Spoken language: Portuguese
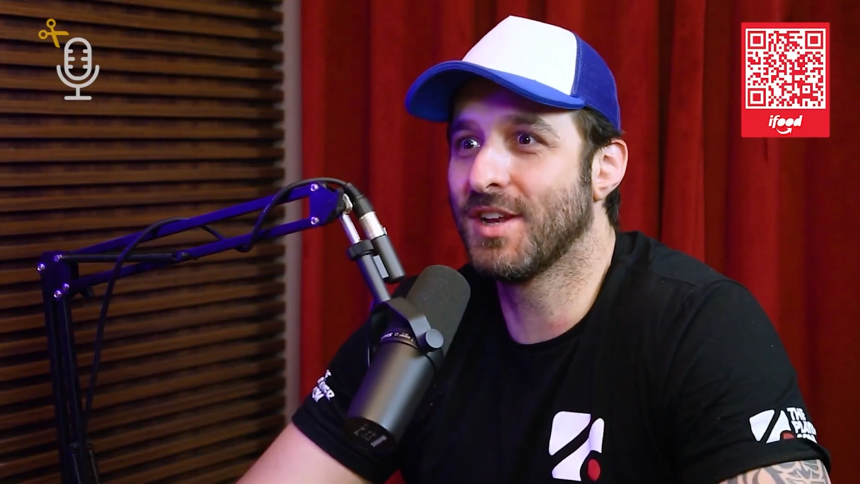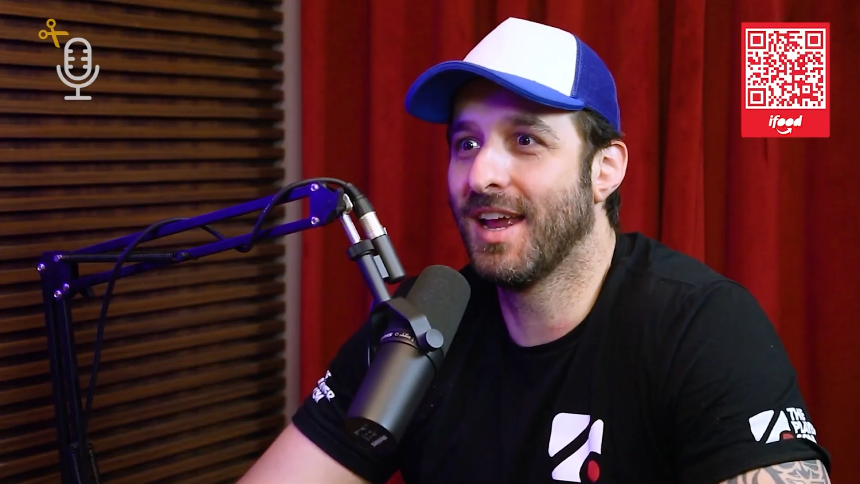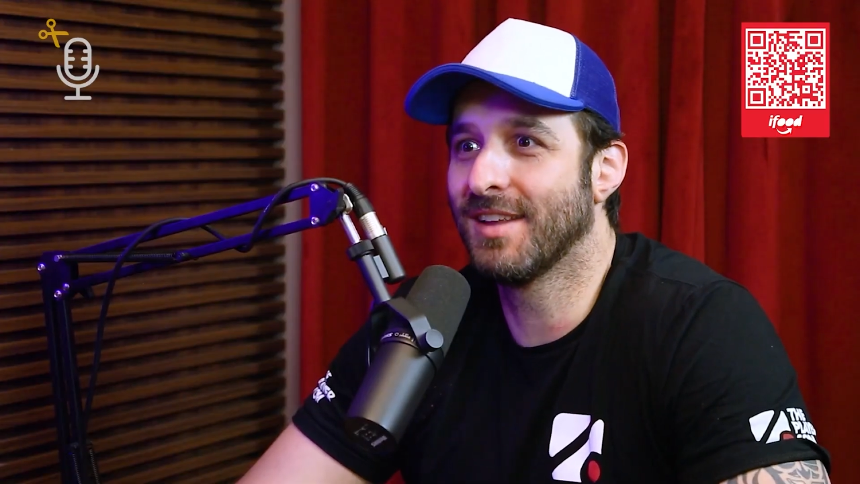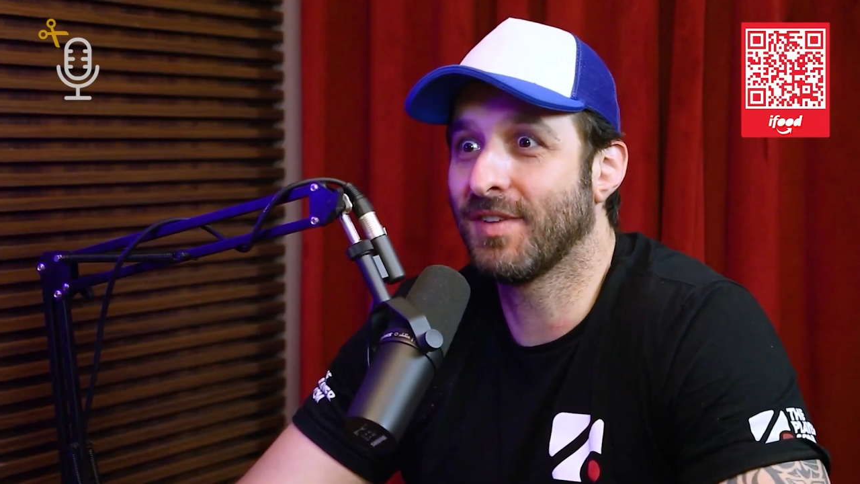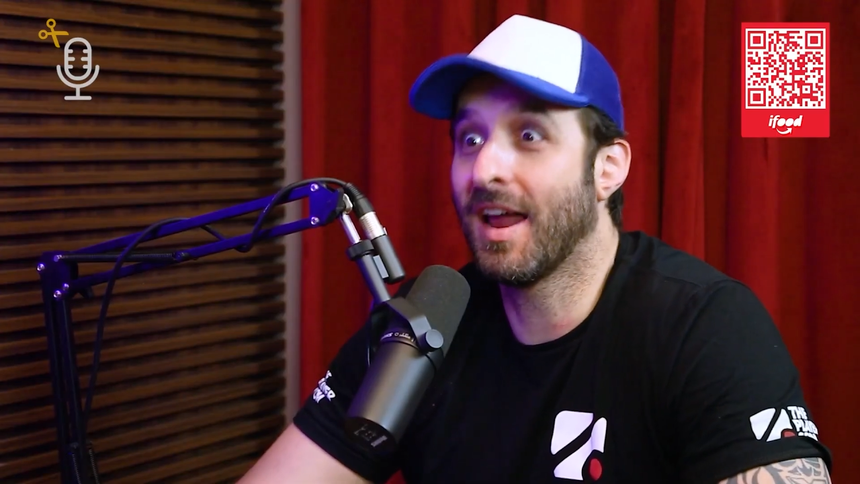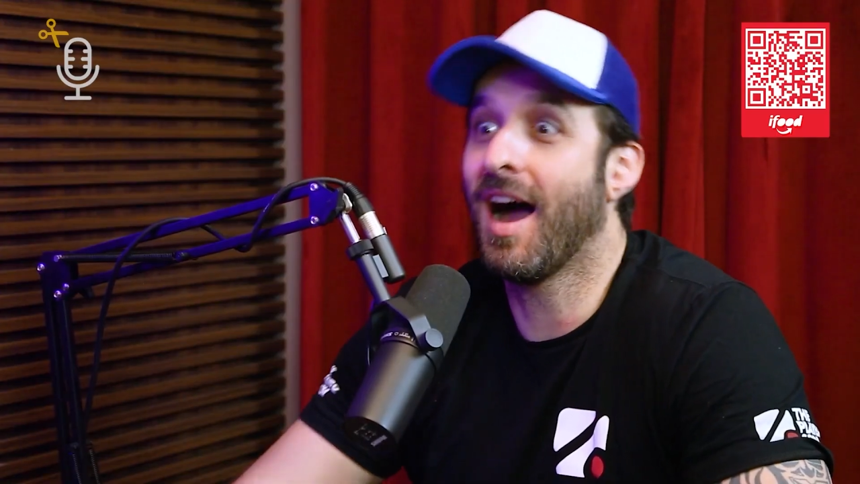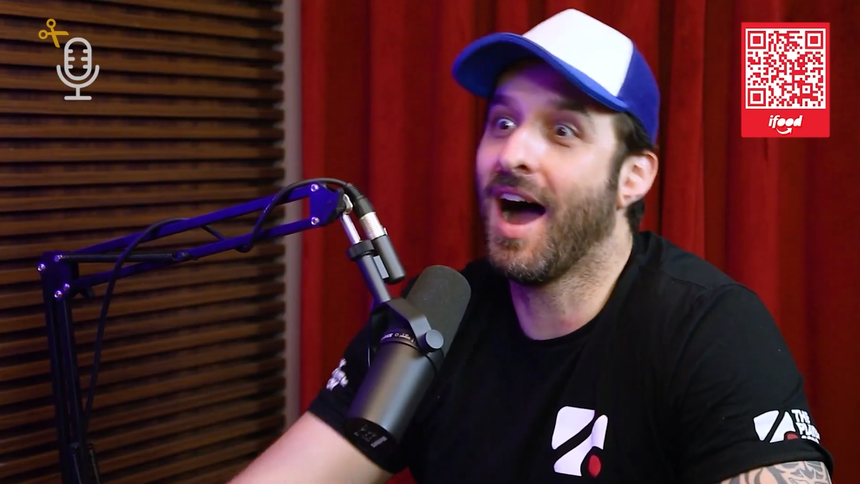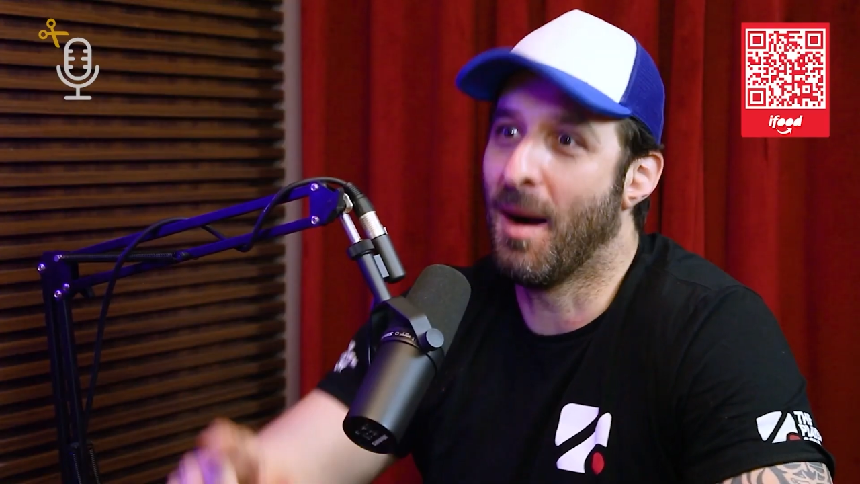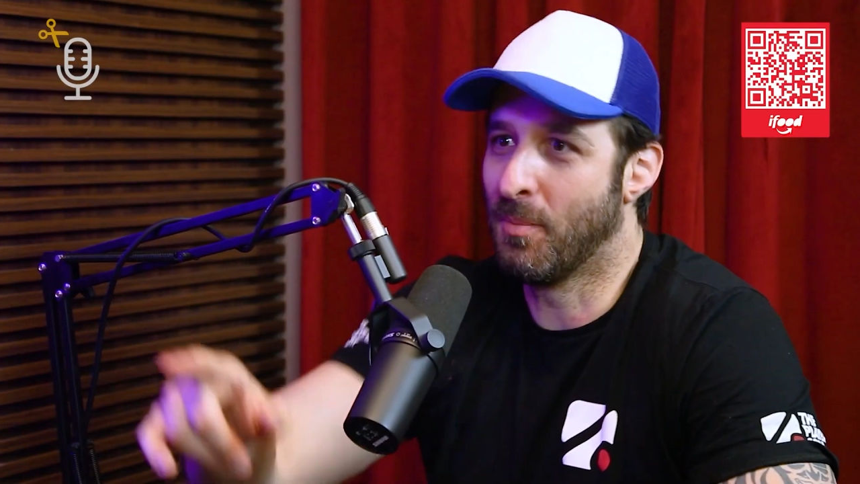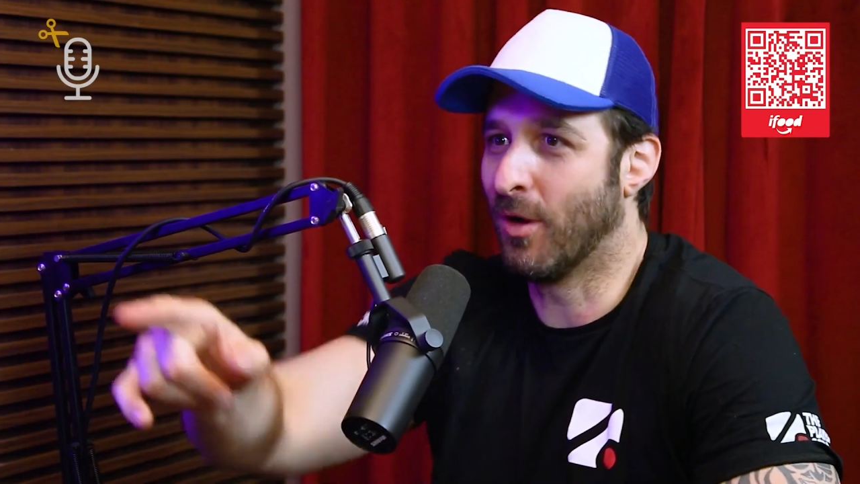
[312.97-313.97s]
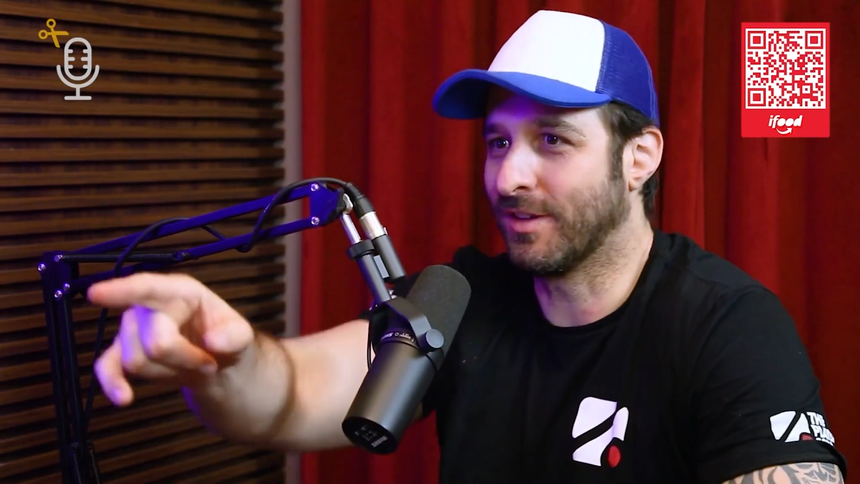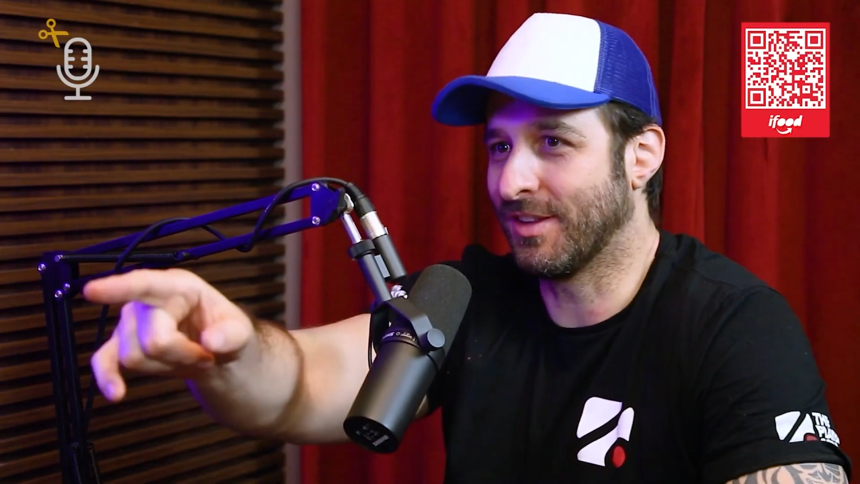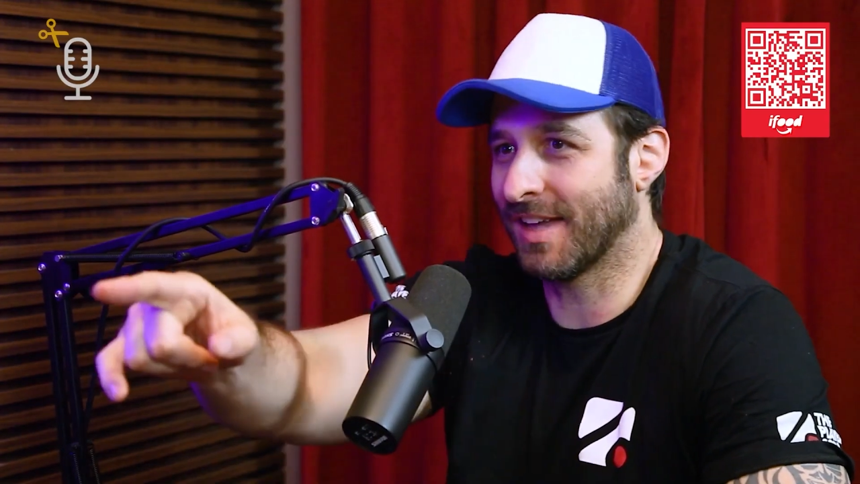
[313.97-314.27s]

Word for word: Né? É, né? ah, é, pô, é.